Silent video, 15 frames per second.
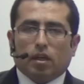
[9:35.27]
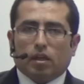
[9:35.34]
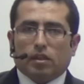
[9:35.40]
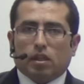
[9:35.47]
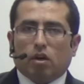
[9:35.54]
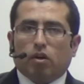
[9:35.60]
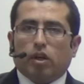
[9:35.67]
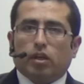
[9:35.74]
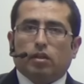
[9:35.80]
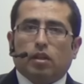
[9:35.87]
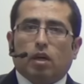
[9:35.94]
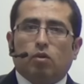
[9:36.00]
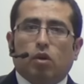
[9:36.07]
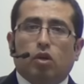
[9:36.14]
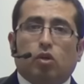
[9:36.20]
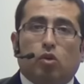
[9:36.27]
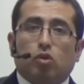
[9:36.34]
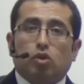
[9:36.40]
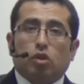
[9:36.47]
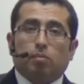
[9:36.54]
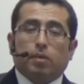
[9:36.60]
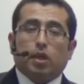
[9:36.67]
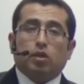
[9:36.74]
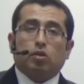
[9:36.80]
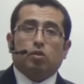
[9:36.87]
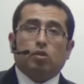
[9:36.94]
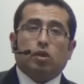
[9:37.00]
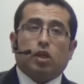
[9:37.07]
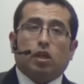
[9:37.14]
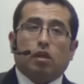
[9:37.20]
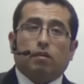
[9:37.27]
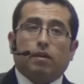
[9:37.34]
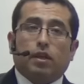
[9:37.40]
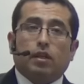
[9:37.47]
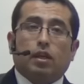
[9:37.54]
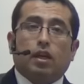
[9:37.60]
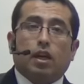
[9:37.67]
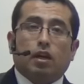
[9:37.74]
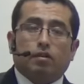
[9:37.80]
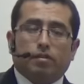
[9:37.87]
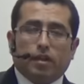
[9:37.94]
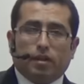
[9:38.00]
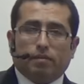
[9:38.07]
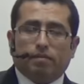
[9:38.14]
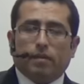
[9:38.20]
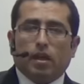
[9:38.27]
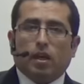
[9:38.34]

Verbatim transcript: está orientado al conocimiento que deviene de la fe,